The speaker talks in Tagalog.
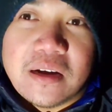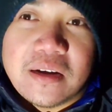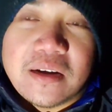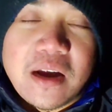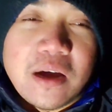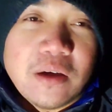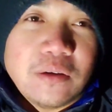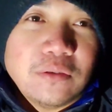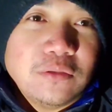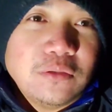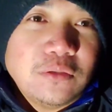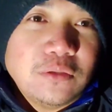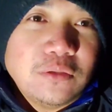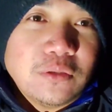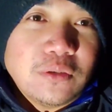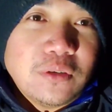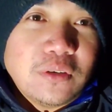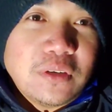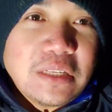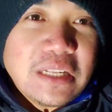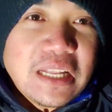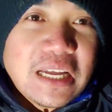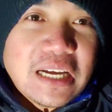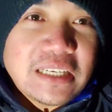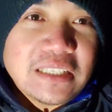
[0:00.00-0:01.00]
around 2
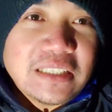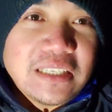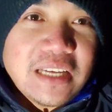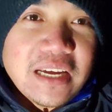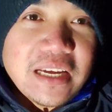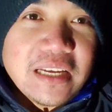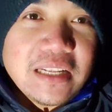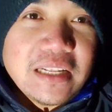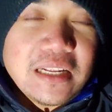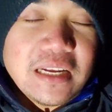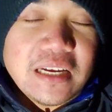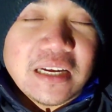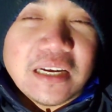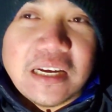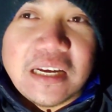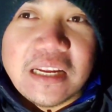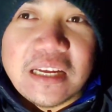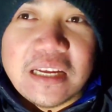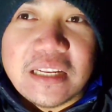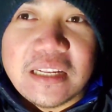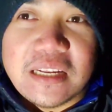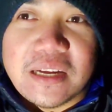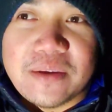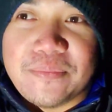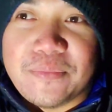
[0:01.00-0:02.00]
o'clock na in,
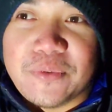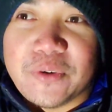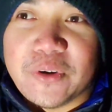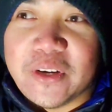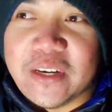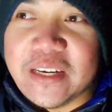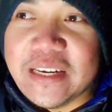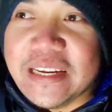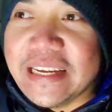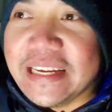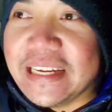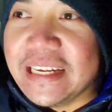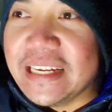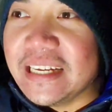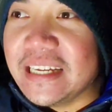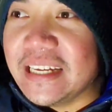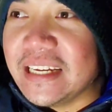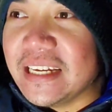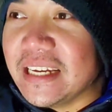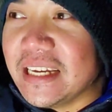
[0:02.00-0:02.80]
early in the morning